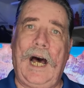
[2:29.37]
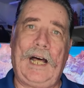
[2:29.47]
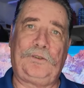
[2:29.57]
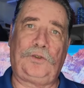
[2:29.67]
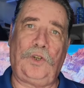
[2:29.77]

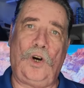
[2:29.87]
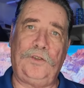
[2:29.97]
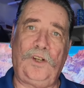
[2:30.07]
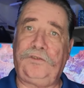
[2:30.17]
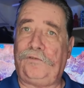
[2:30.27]
a
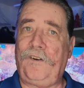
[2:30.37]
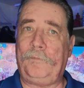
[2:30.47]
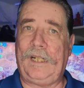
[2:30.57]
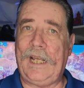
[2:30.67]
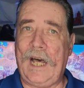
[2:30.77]
todos los
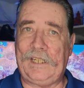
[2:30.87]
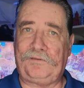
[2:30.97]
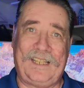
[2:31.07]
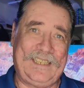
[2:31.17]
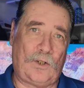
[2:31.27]

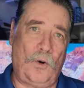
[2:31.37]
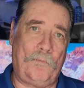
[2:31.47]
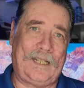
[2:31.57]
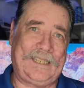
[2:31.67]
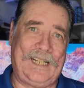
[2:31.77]
familiares de
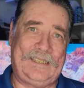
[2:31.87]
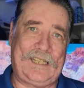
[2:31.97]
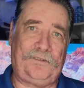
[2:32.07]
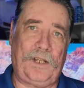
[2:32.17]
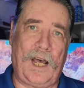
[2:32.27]

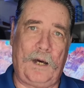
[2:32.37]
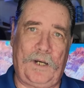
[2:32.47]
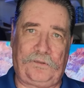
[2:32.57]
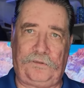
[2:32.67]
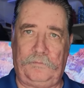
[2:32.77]
combatientes de
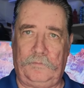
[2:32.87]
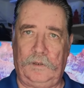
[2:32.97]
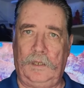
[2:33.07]
Hamas.